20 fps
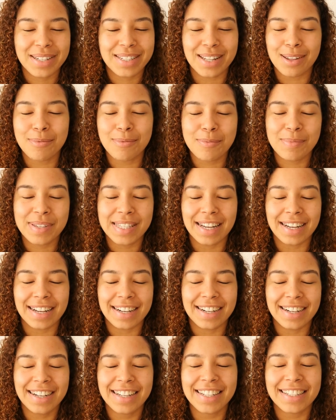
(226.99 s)
C'est un peu
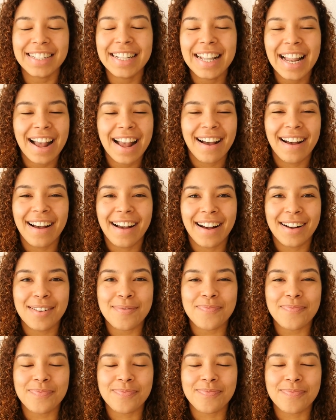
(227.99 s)
bizarre à,
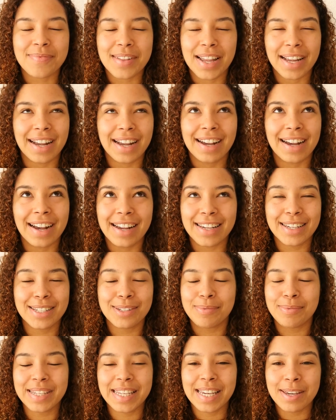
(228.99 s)

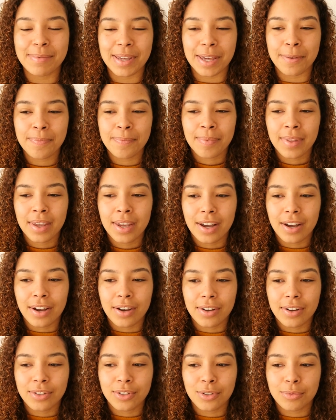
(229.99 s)
expliquer, mais
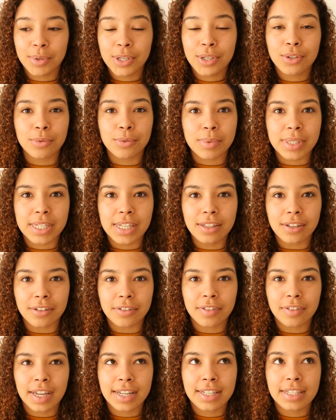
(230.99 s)
depuis que je suis petite en
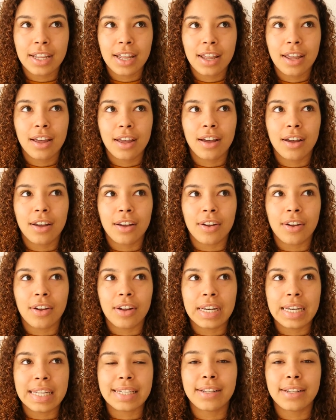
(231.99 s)
fait,
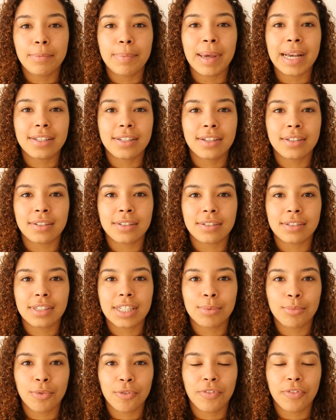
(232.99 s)
les seules personnes
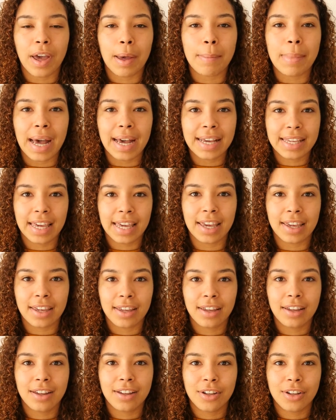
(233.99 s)
qui m'ont fait remarquer
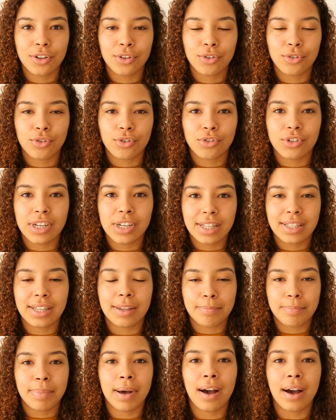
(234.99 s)
que je
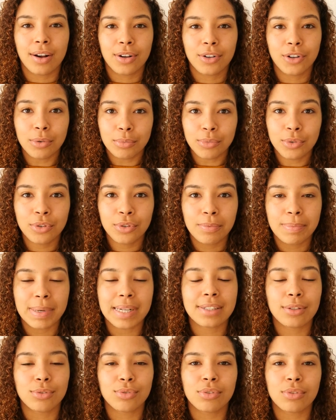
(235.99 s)
n'étais pas comme eux,
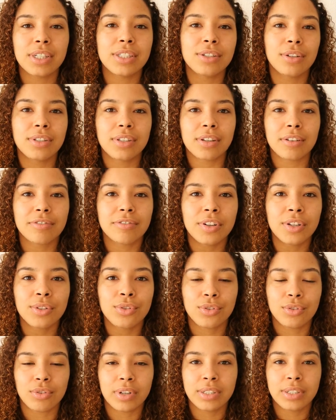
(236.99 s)
bah, ce sont les autres enfants,
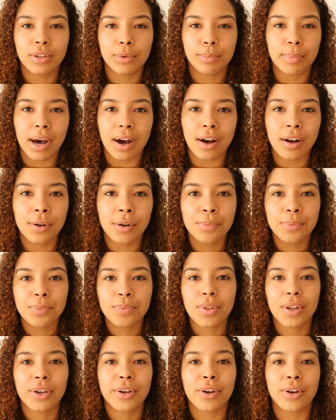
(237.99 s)
ce sont les autres parents.
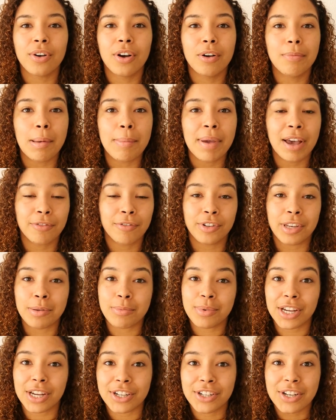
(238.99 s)
Quand euh, ma mère venait
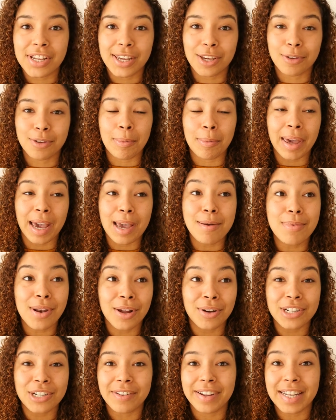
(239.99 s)
me chercher et mère est
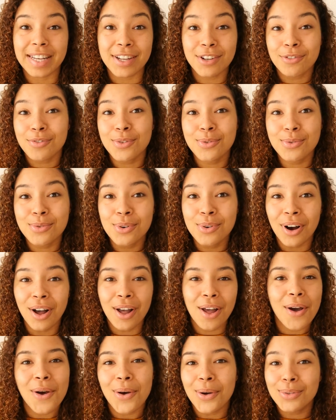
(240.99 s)
blanche avec les cheveux courts,
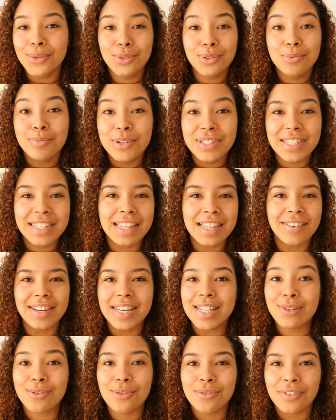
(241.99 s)
euh, toute petite avec
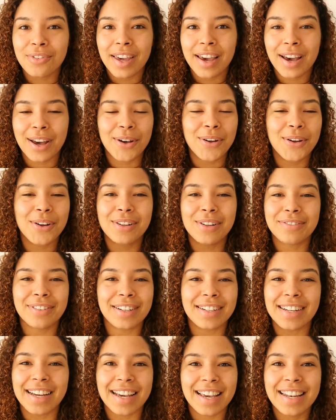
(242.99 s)
les yeux verts, euh,
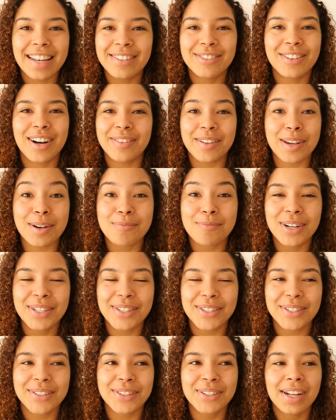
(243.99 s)
enfin rien à voir avec moi
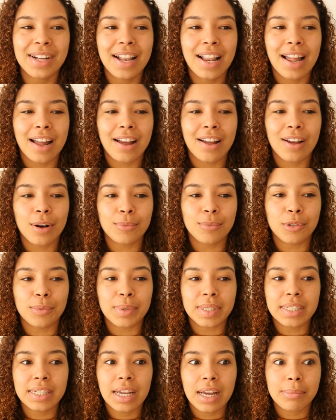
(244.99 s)
du coup, on me
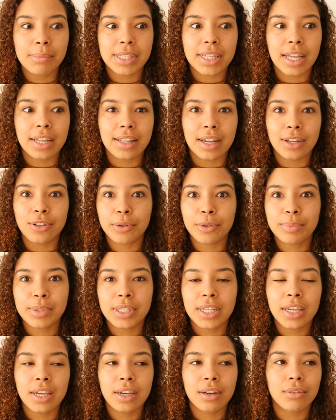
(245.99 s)
demandait ah mais t'as été
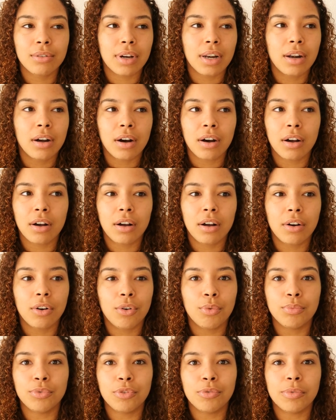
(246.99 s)
adoptée ou alors
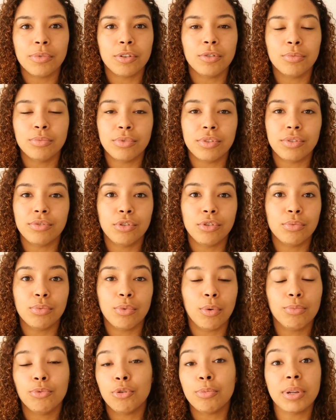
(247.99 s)
on me,
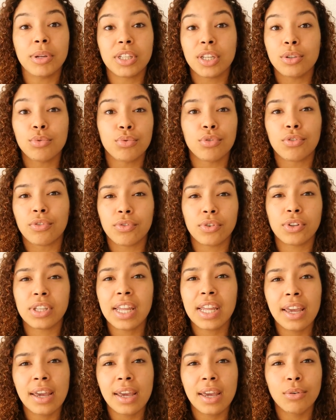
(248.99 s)
on, me demandait d'où je
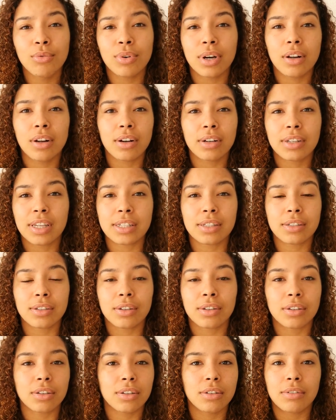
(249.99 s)
venais ou alors qu'est-ce
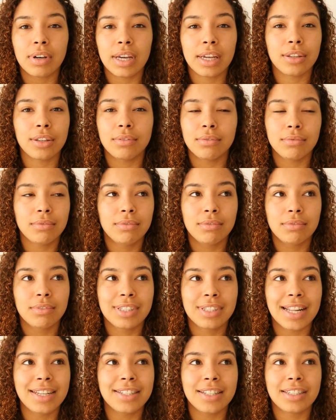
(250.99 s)
que ouais
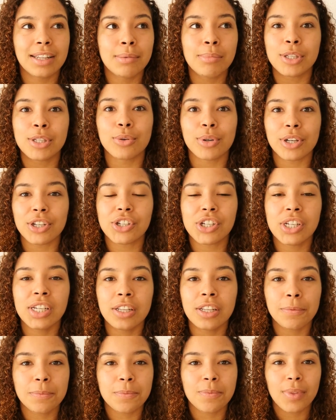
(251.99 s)
quelles étaient mes
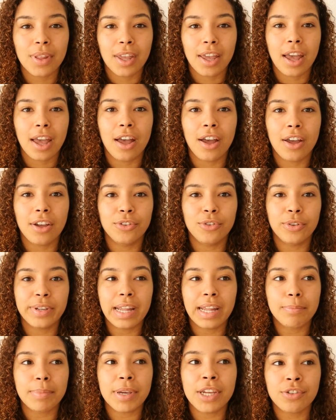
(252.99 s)
origines, de
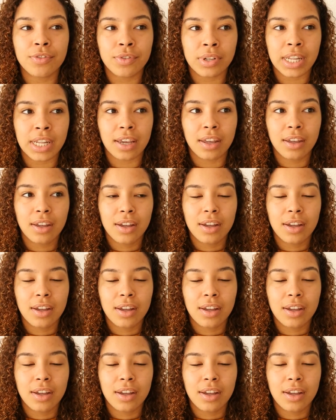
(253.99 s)
quel pays je venais.